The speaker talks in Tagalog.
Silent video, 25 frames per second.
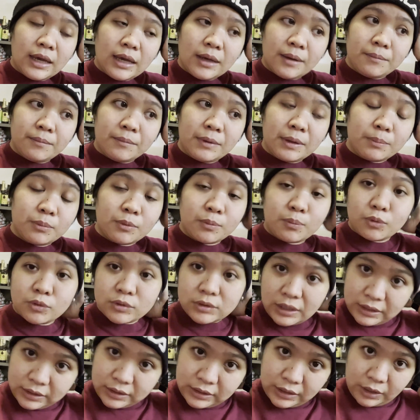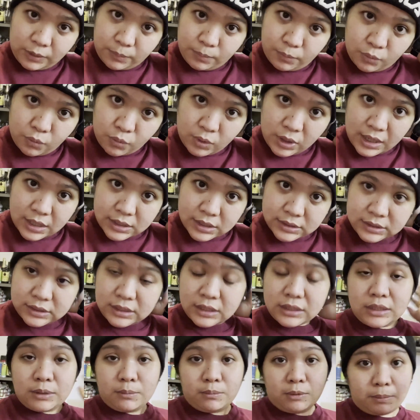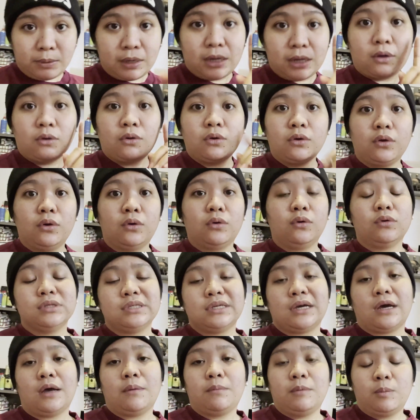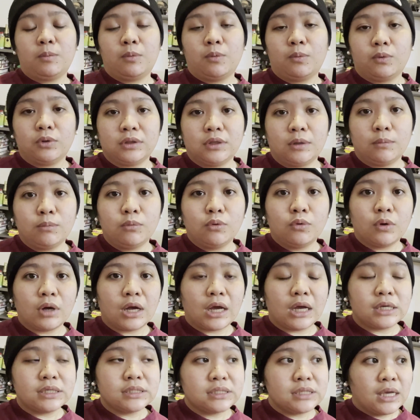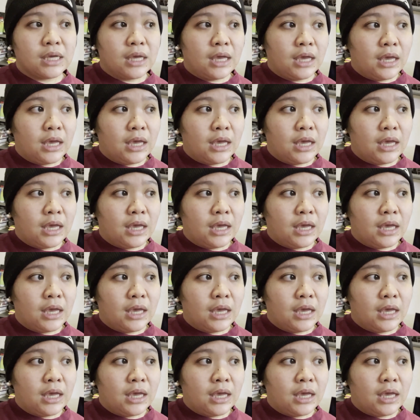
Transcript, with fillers: may pupuntahan tayo bukas at iba-vlog ko yun kung saan kami pupunta bukas.